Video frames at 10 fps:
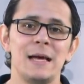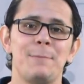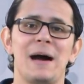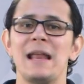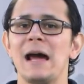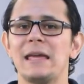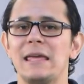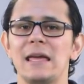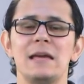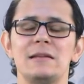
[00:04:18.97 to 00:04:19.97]
para
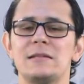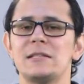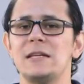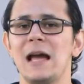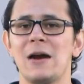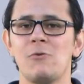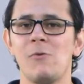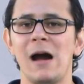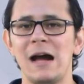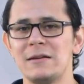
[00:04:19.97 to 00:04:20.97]
aqueles que
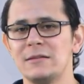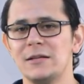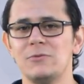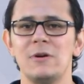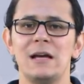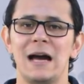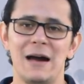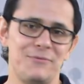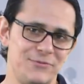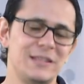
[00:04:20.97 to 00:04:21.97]
aguardam
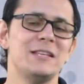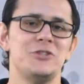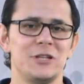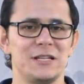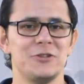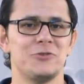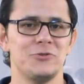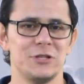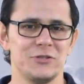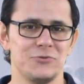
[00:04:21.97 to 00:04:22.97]
a vinda de Cristo
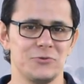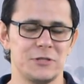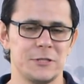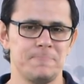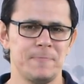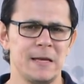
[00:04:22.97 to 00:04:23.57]
Jesus.